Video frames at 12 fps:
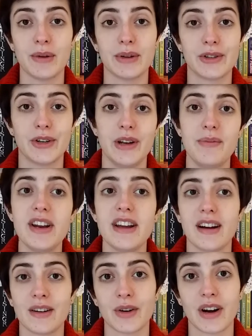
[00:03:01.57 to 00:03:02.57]
quattro libri
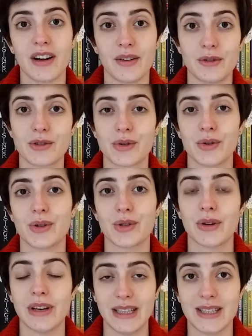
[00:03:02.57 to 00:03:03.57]
ancora l'anno
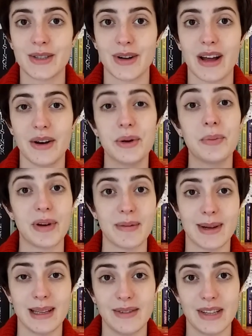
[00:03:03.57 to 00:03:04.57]
scorso, inizio anno,
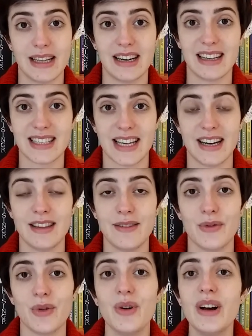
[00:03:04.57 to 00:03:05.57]
prima di vedere la serie
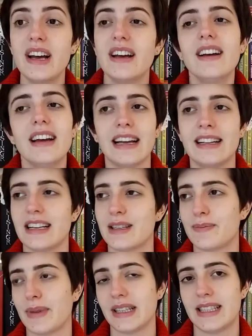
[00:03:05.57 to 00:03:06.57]
tv, ed è
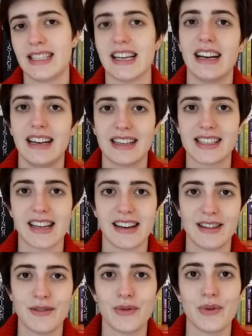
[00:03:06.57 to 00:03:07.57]
spaziale la serie
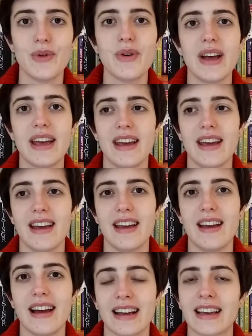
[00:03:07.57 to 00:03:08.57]
tv,
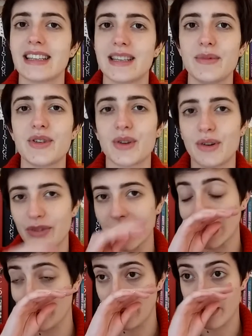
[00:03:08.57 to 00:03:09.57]
e anche se mi sono
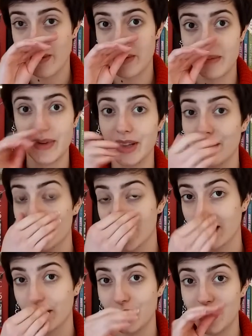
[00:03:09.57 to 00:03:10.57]
fatta probabilmente un
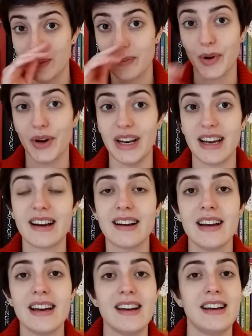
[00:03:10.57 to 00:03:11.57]
sacco di spoiler
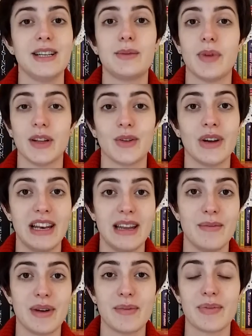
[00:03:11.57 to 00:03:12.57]
rispetto ai
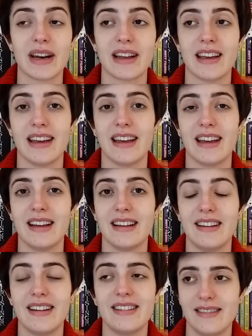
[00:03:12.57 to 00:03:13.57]
libri, perché
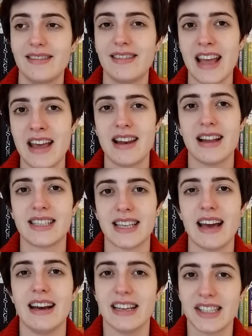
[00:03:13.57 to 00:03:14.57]
nella
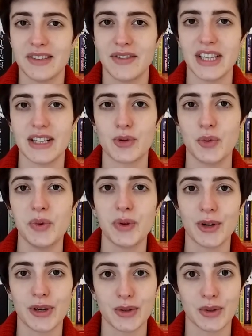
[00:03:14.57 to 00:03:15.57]
serie si vede
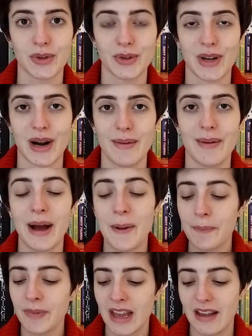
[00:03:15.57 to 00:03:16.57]
subito la sottotrama,
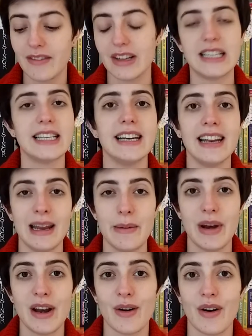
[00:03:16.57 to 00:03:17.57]
invece nei
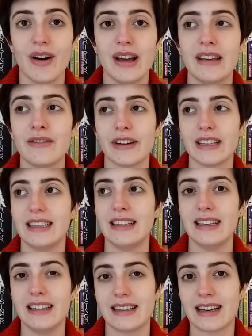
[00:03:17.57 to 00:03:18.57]
libri no,
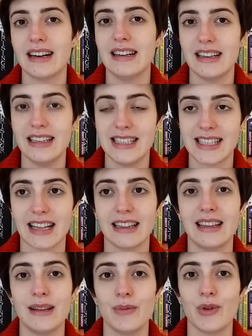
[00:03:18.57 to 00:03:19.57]
infatti tra il
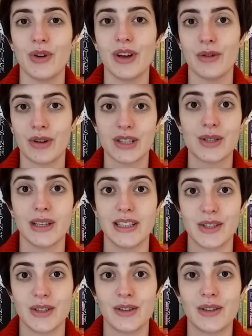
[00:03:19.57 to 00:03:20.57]
settimo e ora sto
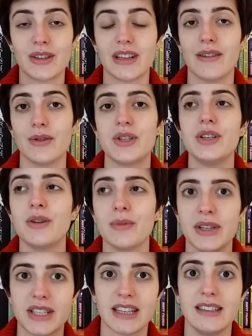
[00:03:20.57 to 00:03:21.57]
leggendo l'ottavo si
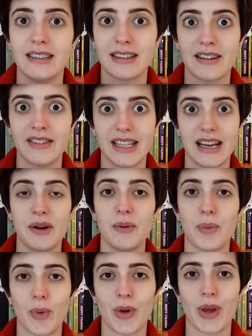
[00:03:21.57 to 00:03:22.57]
comincia ad intravedere
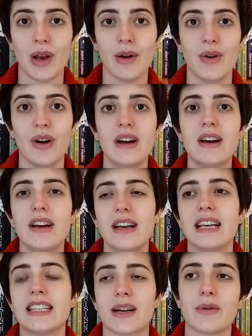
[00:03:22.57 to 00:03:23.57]
un pochino
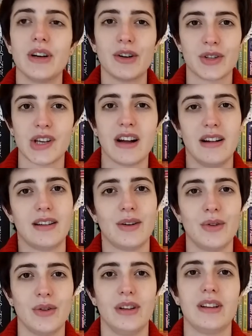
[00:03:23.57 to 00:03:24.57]
che c'è
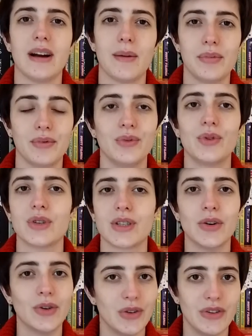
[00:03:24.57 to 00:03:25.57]
qualcos'altro oltre appunto
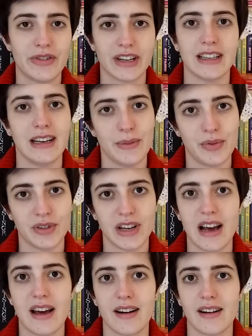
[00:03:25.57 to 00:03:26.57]
solo i fratelli
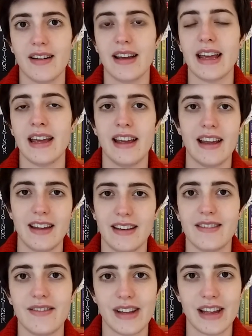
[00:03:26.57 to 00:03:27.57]
Baudelaire e
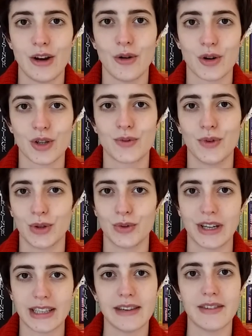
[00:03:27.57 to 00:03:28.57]
i loro
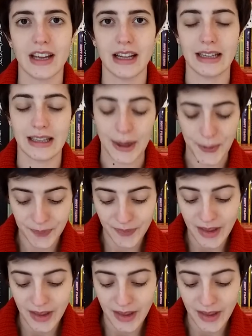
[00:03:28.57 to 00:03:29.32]
sfortunati eventi.